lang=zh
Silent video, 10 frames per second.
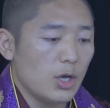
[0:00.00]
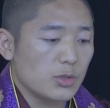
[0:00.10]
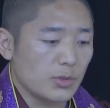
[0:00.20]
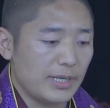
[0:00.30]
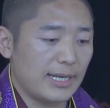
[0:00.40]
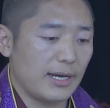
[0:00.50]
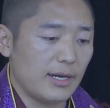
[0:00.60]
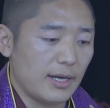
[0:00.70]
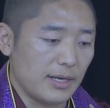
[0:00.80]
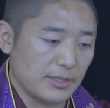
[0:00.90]
所以呢
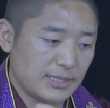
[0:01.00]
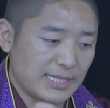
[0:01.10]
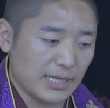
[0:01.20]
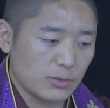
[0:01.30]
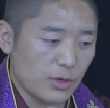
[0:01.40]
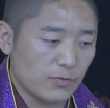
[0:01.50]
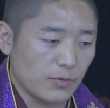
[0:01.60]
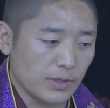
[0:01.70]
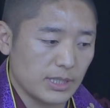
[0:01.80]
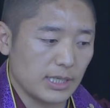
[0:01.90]
啊藏传
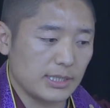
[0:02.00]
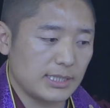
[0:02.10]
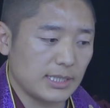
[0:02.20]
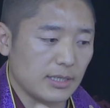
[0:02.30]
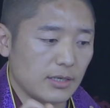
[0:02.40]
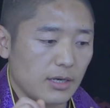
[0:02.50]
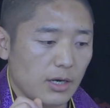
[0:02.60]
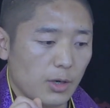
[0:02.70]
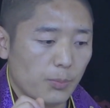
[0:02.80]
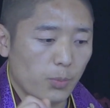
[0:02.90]
佛教的这个
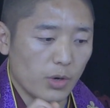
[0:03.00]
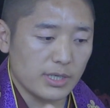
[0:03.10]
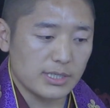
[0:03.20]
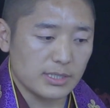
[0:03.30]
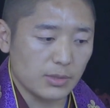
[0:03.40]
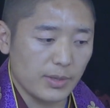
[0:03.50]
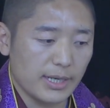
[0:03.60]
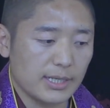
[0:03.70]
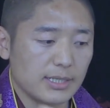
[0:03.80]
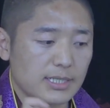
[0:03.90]
呃博热智慧
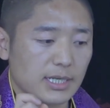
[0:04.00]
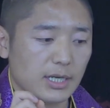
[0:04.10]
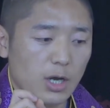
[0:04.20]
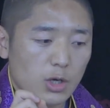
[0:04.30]
跟这个